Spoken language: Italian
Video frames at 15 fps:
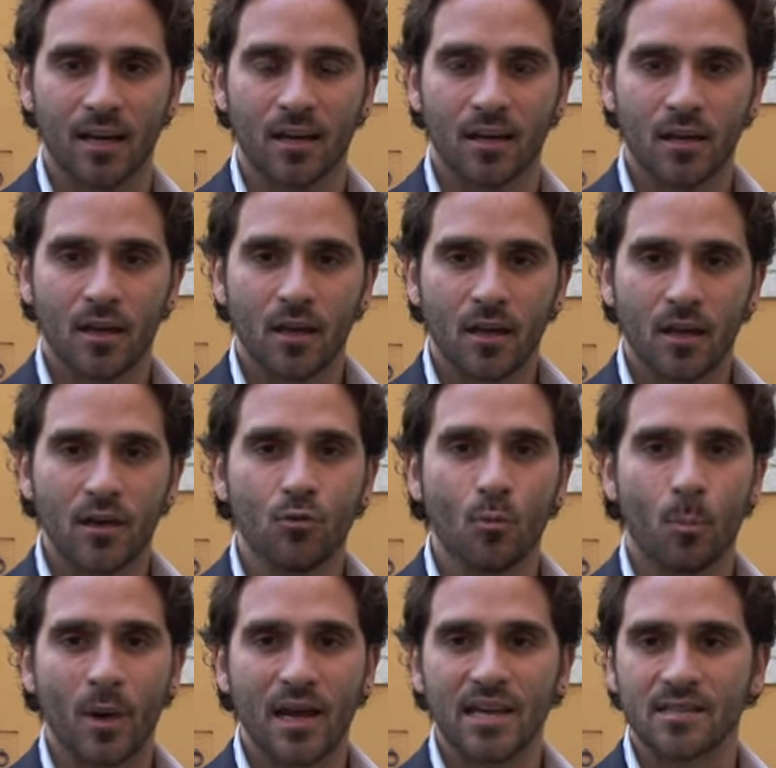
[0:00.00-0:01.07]
in
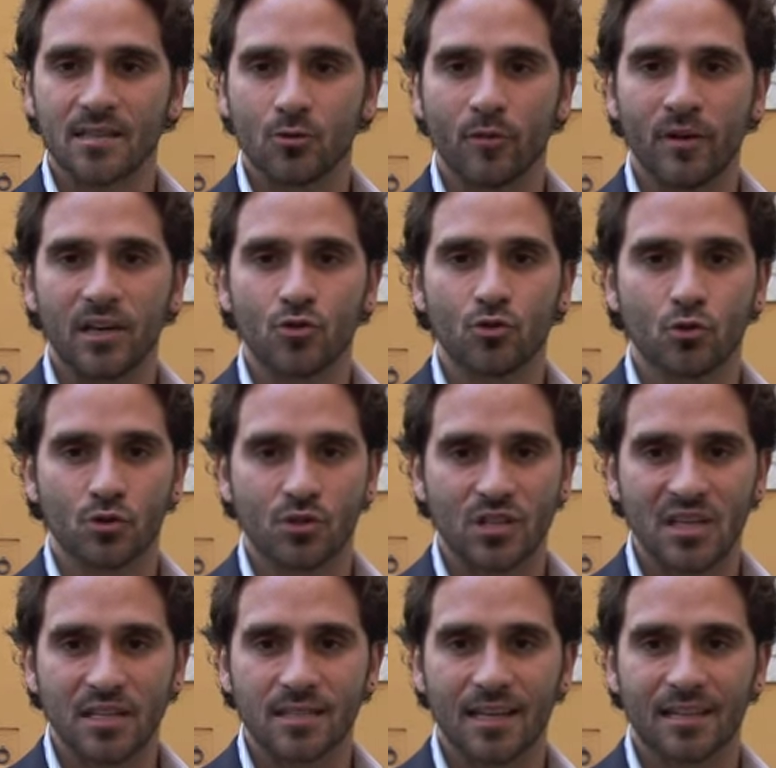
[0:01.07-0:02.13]
un paese dove
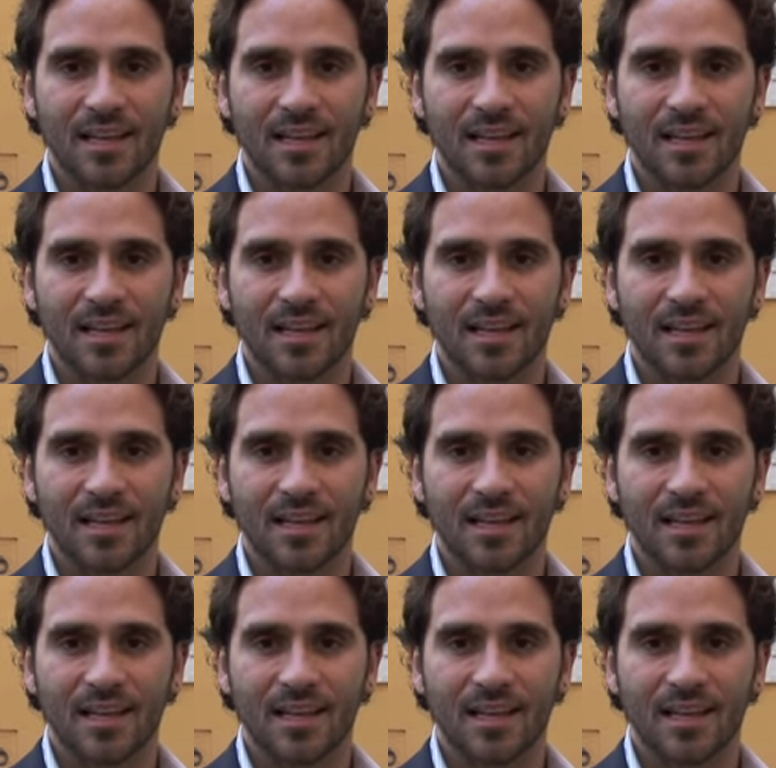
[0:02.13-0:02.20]
l'ingiustizia